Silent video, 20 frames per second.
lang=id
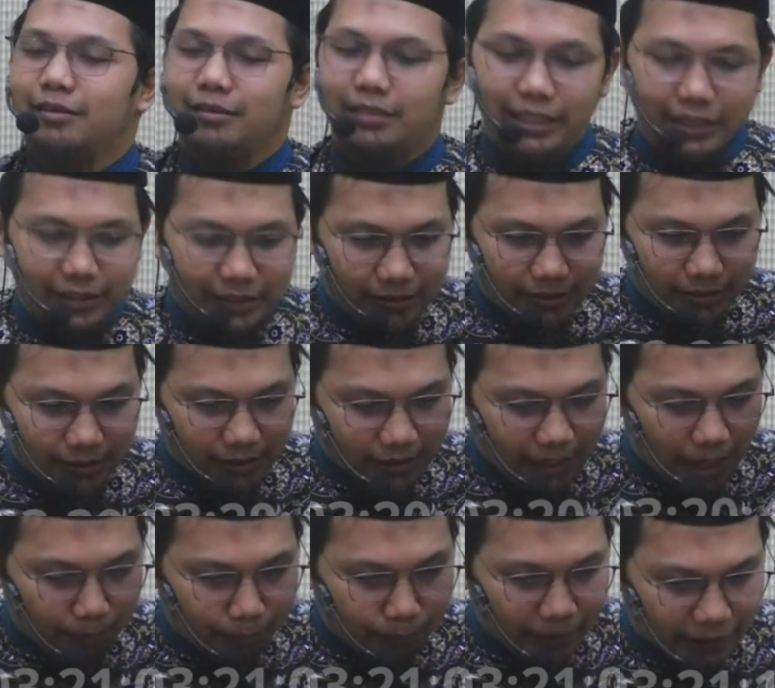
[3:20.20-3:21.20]
Di,
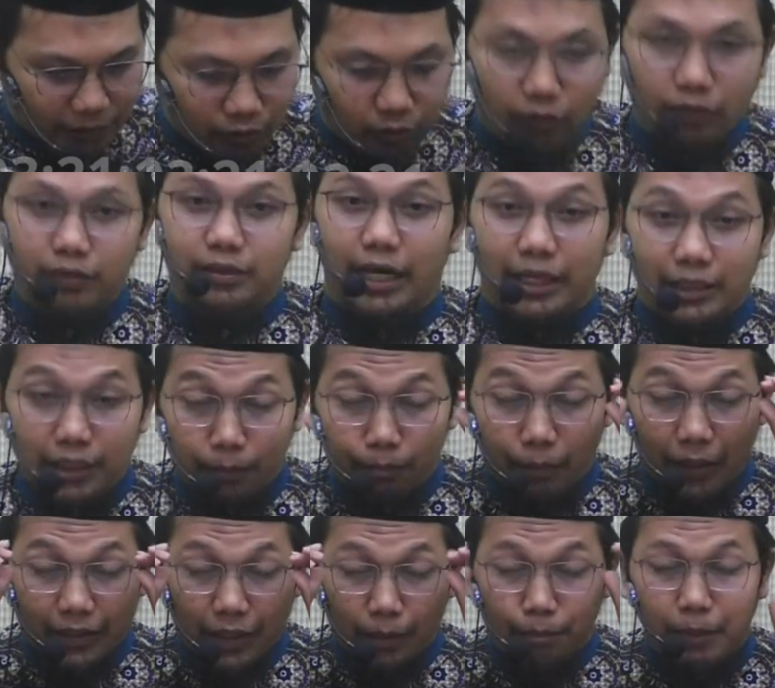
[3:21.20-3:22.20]
sampai Jogja
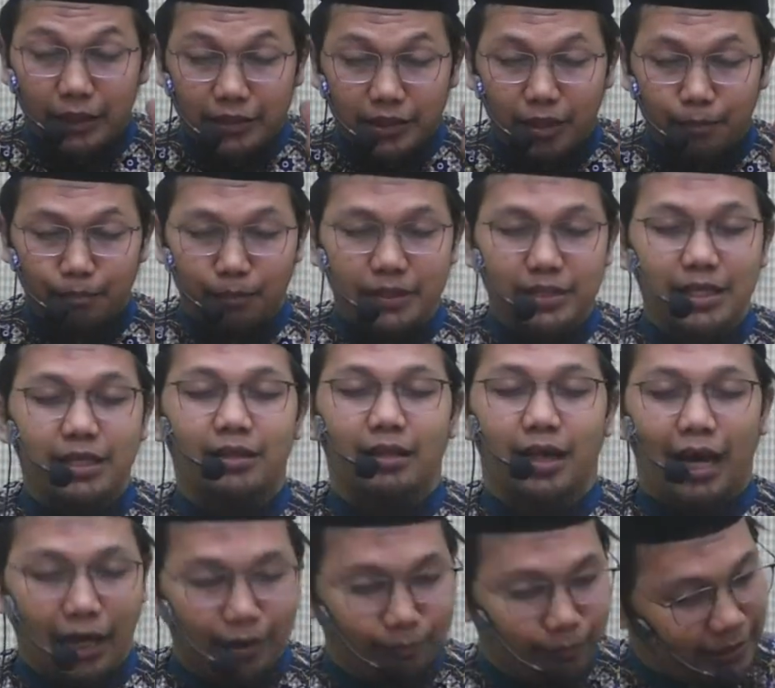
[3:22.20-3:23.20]
tiba-tiba
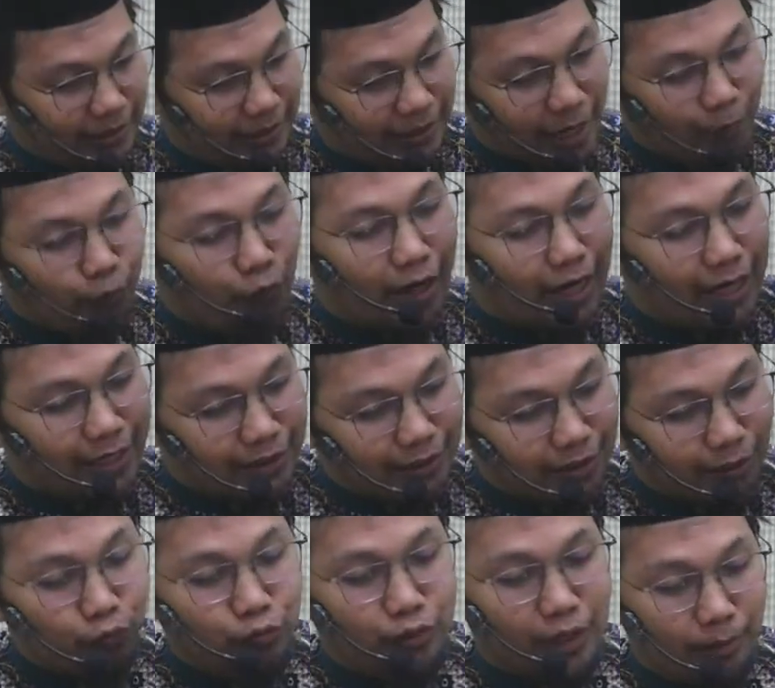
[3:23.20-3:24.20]
terbesit. Armedi kamu akan
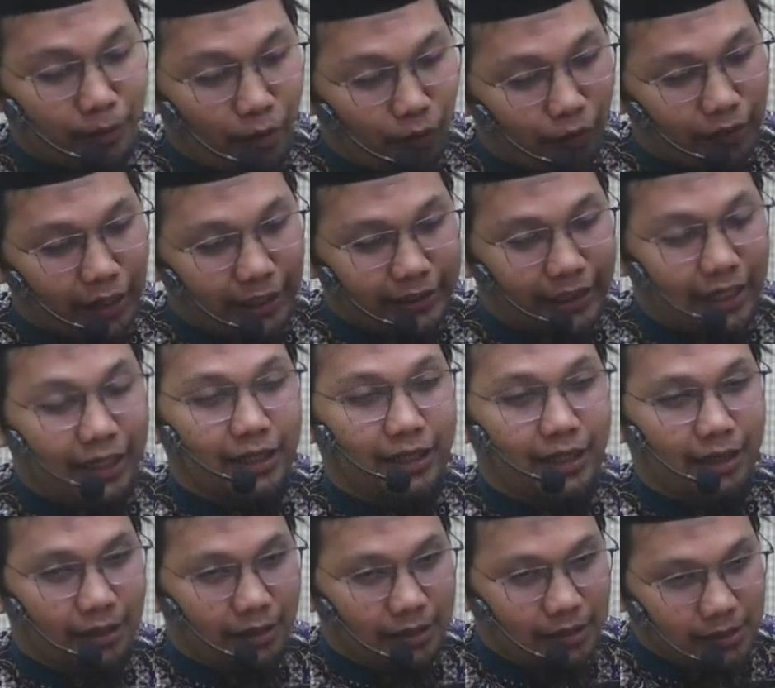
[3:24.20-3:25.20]
ketemu sama orang yang
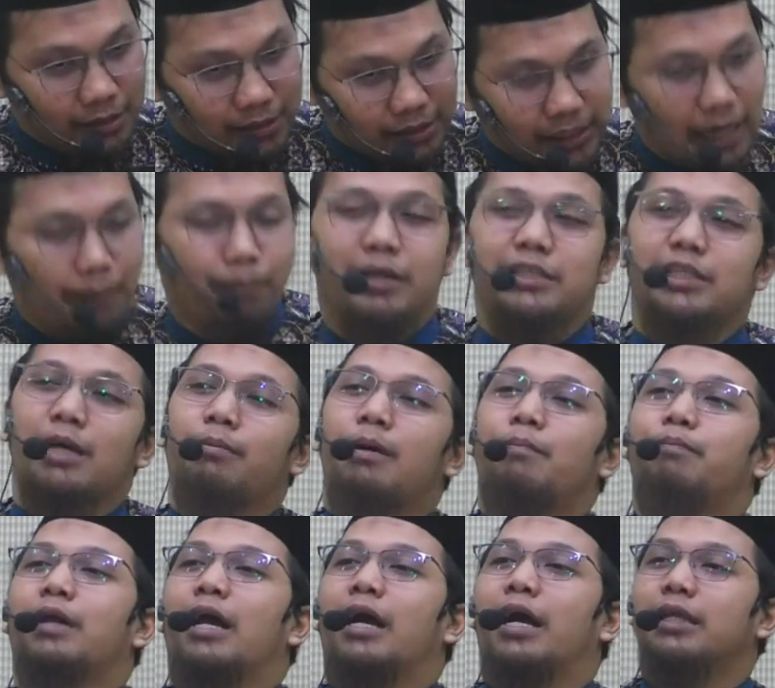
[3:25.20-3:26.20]
sama-sama
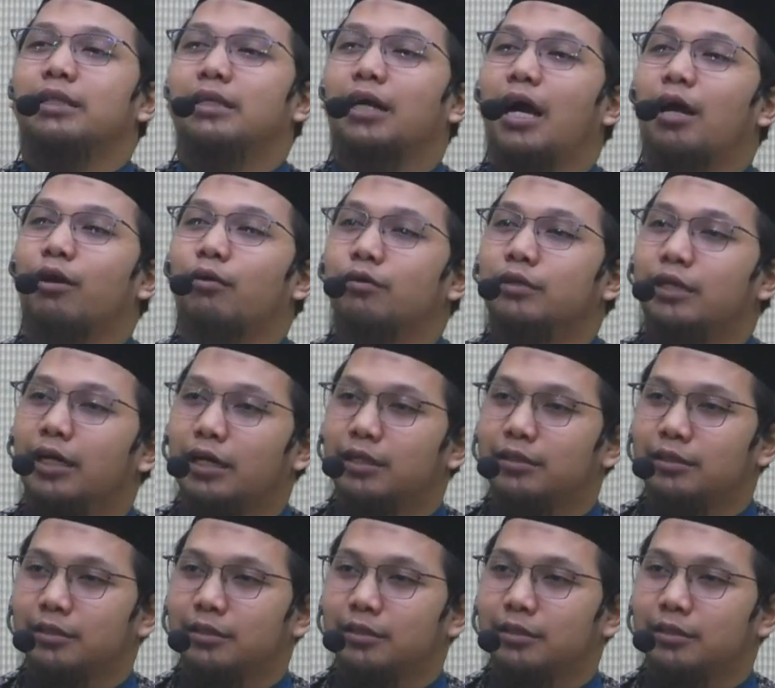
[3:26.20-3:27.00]
berangkat ke Aroya.